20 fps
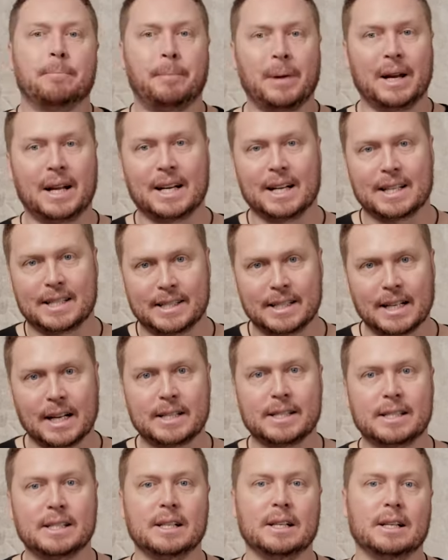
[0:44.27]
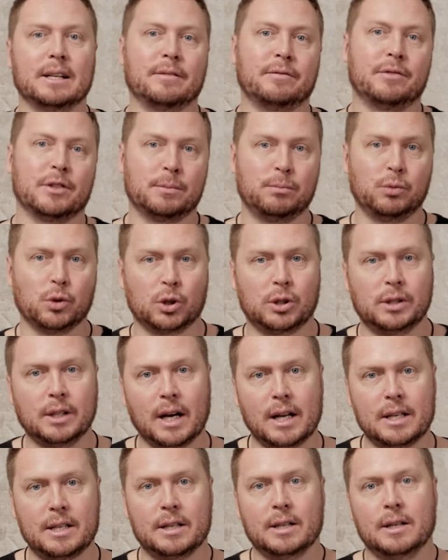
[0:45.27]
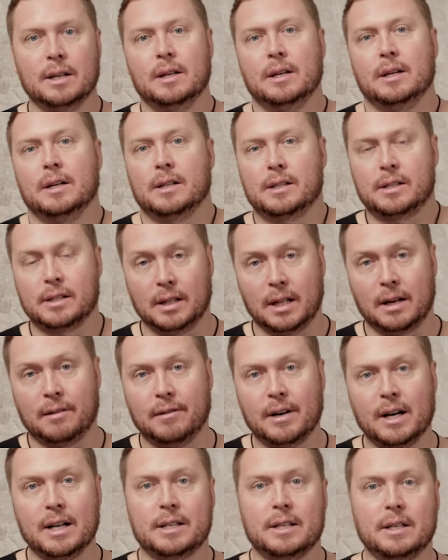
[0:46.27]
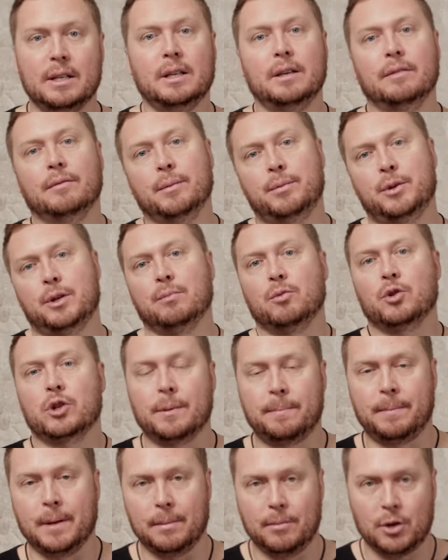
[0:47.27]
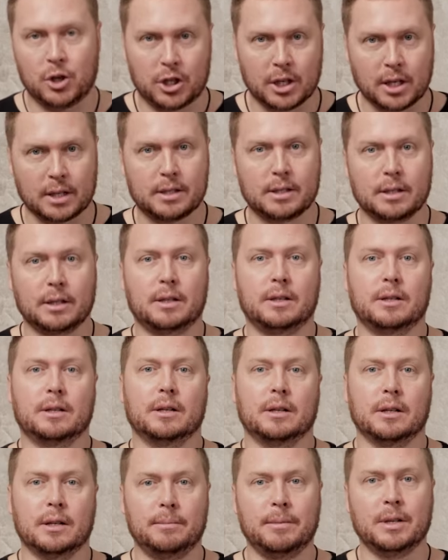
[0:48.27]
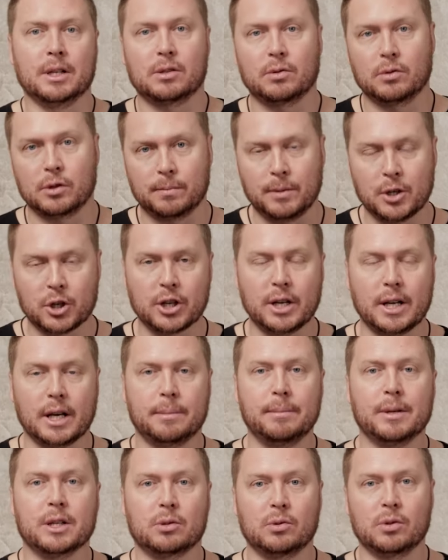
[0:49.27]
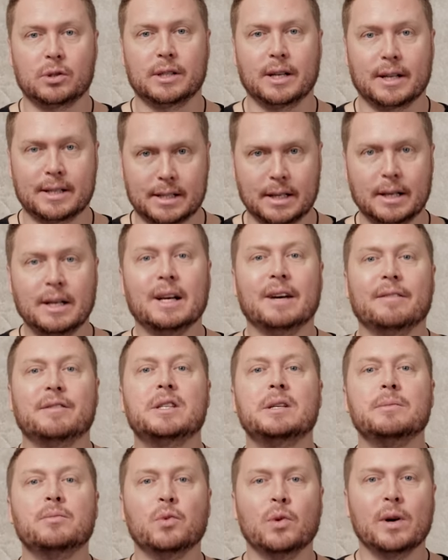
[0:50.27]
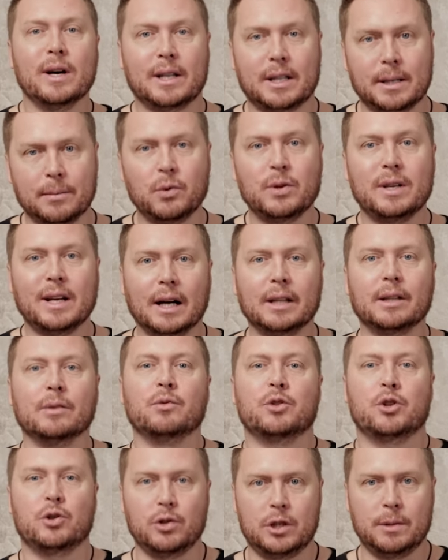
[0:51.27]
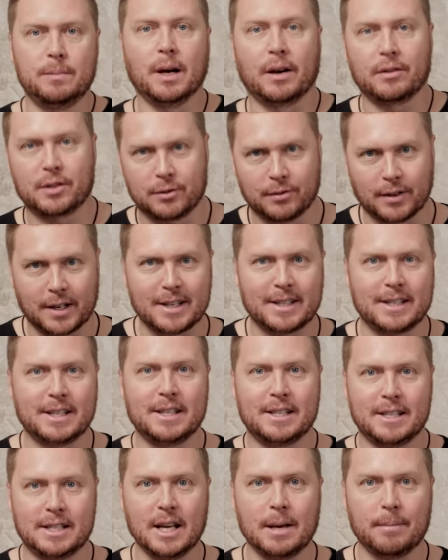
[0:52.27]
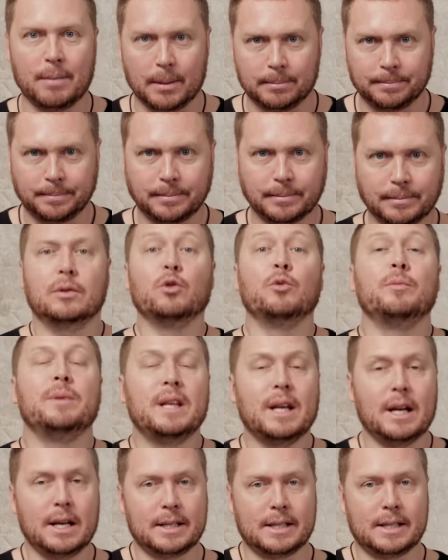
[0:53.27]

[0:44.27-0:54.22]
Прикасаться, возбуждать, целовать и, в общем, уже перемещаться к э, месту сближения, к месту секса. Всему этому я научу тебя в своей системе. У меня